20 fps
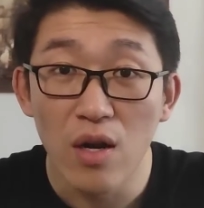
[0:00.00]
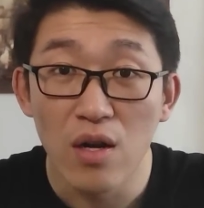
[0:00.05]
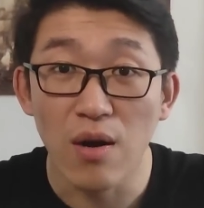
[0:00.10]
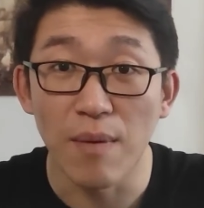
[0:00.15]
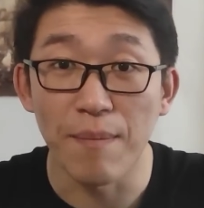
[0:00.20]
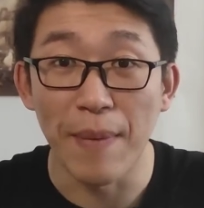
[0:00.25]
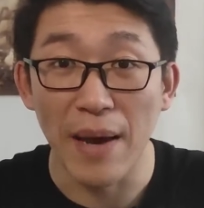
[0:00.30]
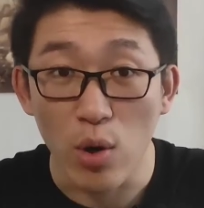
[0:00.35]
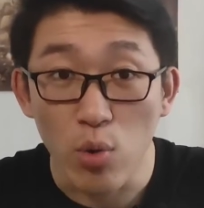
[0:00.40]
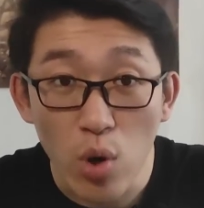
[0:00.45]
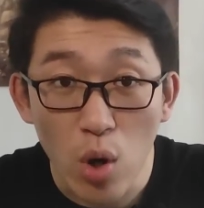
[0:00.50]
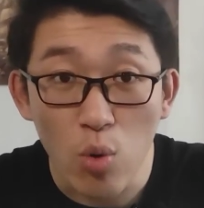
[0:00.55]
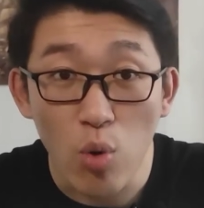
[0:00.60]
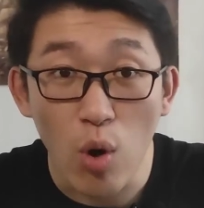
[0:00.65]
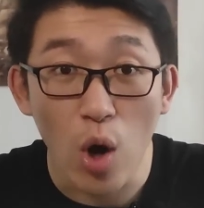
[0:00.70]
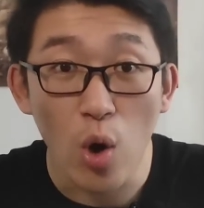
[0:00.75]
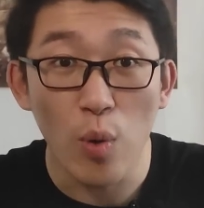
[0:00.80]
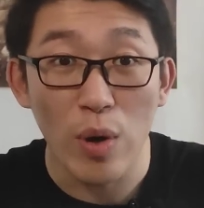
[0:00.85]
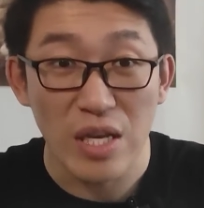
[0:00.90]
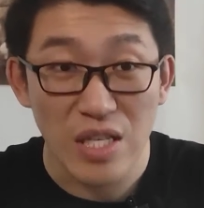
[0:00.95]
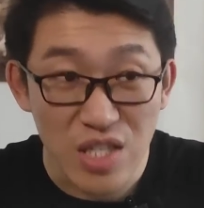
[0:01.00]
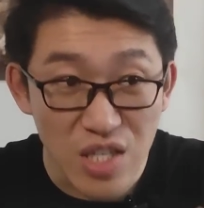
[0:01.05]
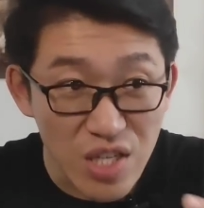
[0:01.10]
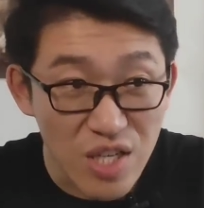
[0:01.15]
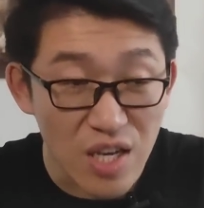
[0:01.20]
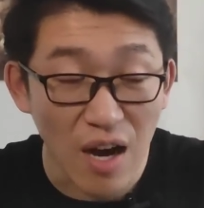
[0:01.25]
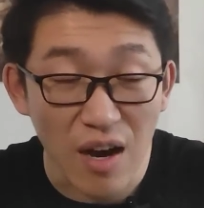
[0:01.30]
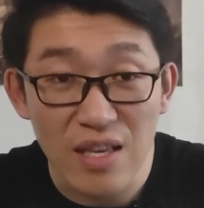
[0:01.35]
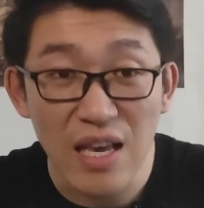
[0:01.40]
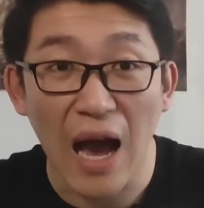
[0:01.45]
让美国国会
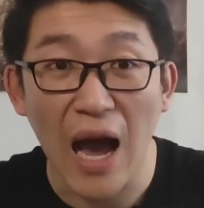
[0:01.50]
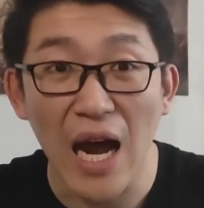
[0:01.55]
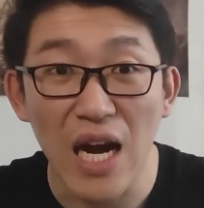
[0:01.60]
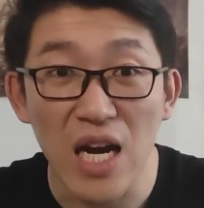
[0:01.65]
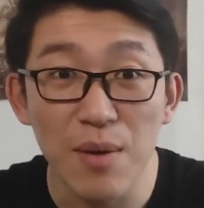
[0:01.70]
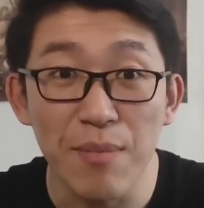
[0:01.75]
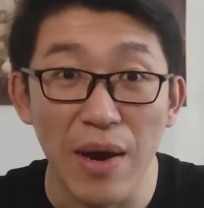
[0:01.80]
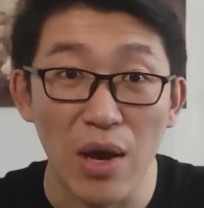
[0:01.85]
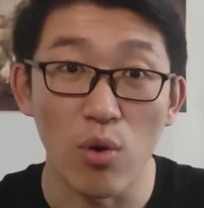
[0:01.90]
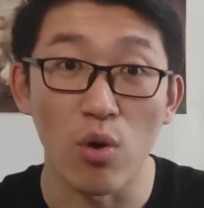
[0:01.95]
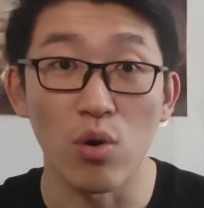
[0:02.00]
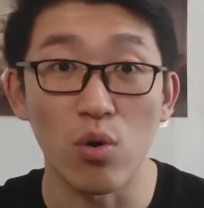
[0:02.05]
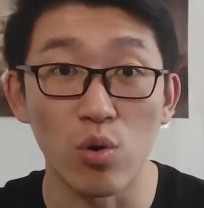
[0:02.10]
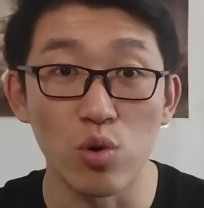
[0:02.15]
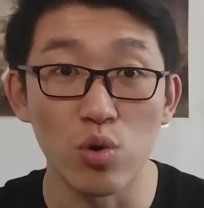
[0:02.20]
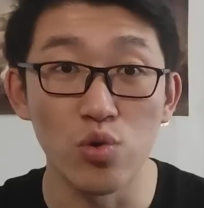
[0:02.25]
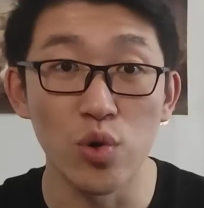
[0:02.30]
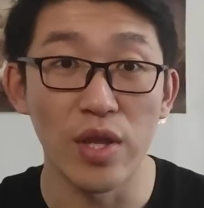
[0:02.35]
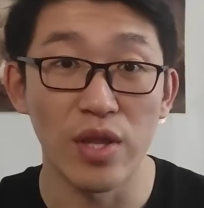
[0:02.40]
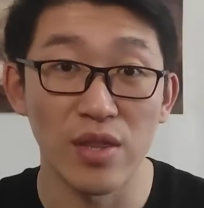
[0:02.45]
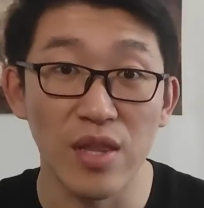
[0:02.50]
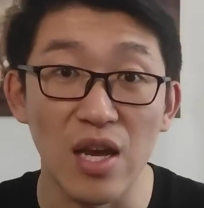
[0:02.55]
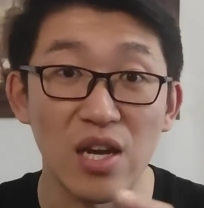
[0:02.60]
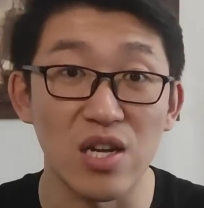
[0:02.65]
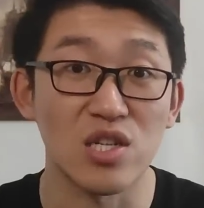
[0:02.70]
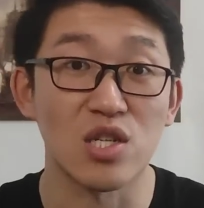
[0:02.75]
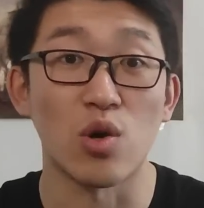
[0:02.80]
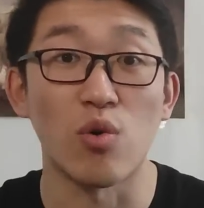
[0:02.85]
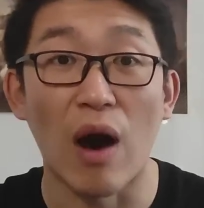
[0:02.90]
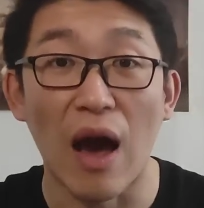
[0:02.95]
强压着美国空军，你
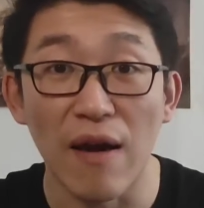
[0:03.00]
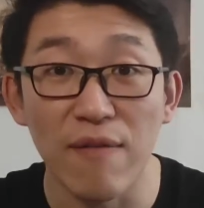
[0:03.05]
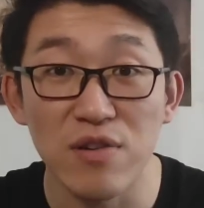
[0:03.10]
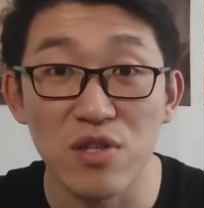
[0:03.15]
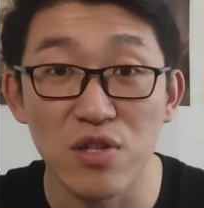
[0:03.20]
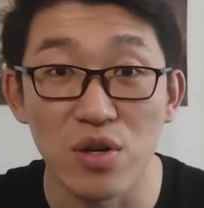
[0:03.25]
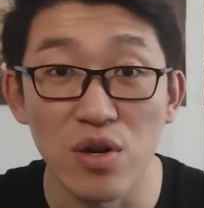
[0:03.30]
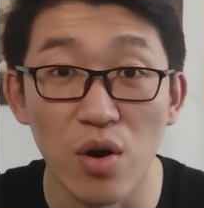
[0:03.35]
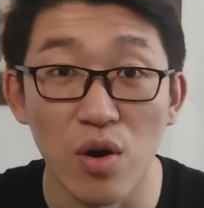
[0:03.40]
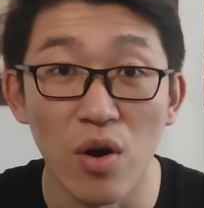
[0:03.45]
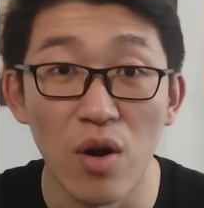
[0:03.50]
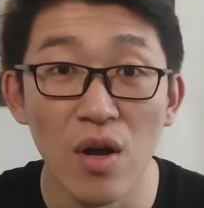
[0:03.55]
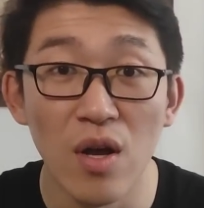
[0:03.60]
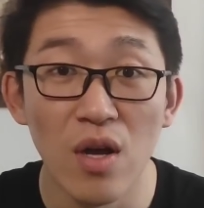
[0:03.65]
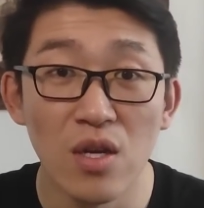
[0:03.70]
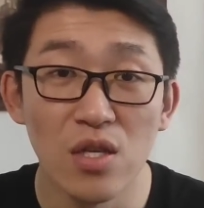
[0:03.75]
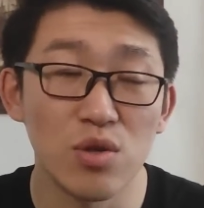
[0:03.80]
得收 F 十六，